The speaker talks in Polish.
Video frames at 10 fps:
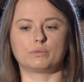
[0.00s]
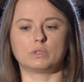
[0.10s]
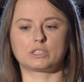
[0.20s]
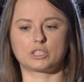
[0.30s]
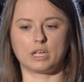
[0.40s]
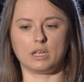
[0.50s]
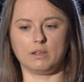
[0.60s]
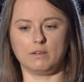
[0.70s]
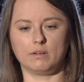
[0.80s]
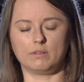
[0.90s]
naszej
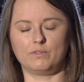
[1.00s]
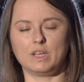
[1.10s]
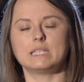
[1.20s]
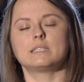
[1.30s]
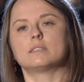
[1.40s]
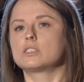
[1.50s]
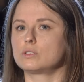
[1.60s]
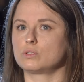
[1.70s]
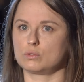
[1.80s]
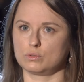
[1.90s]
wiedzy,
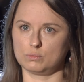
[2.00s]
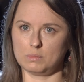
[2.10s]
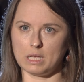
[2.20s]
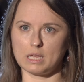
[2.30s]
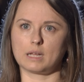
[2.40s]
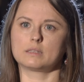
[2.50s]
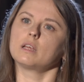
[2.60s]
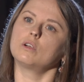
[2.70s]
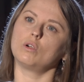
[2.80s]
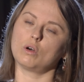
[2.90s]
naszego zrozumienia tej
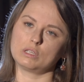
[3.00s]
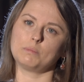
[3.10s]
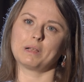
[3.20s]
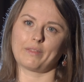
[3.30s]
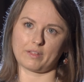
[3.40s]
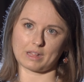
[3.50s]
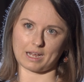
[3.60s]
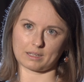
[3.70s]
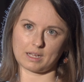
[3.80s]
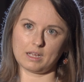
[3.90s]
geologii
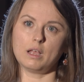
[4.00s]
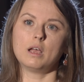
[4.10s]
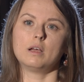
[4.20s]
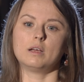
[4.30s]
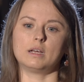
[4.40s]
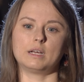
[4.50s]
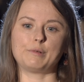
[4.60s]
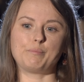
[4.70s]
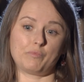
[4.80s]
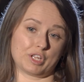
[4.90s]
planetarnej,
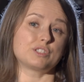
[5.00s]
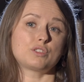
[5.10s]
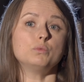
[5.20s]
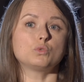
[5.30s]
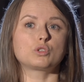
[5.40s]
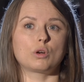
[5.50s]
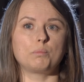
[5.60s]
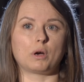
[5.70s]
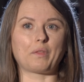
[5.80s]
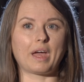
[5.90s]
są już
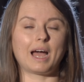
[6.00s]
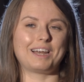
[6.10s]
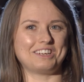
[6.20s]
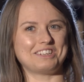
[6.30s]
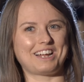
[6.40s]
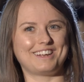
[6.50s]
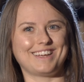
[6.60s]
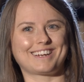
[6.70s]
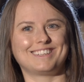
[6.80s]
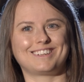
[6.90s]
robione, ale, ale
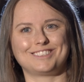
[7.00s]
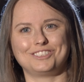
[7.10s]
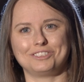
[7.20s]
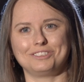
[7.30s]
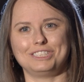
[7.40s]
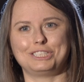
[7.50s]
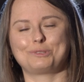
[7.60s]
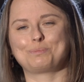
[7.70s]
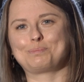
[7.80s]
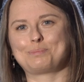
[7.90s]
jak na razie nic
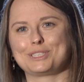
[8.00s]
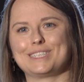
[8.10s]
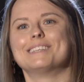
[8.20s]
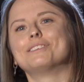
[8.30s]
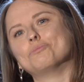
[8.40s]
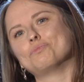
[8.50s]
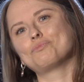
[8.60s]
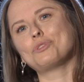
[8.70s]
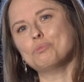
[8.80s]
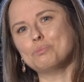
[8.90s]
poza tym.
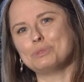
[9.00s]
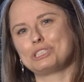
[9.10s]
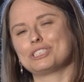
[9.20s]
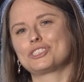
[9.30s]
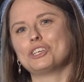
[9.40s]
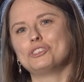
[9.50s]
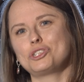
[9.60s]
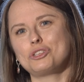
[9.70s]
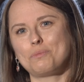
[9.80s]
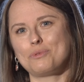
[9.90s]
No, myślę, że,
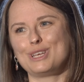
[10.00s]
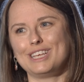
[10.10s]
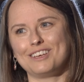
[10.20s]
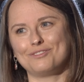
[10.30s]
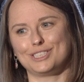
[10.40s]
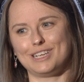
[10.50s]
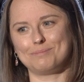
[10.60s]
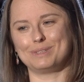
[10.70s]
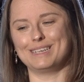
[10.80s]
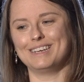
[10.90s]
że dopóki nie
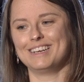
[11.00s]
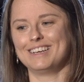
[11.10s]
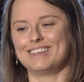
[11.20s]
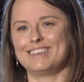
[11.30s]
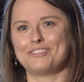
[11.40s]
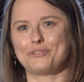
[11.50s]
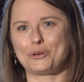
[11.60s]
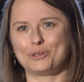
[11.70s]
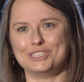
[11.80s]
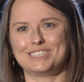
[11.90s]
wyślemy e, w
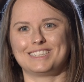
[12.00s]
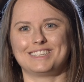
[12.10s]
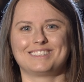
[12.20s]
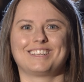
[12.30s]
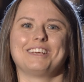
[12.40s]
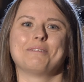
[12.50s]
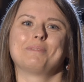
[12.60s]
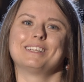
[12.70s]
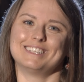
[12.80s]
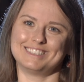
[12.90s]
okolicy tej
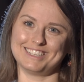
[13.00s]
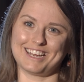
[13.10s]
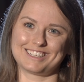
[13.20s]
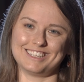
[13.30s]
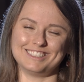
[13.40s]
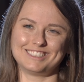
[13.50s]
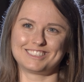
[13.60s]
planety jakiejś,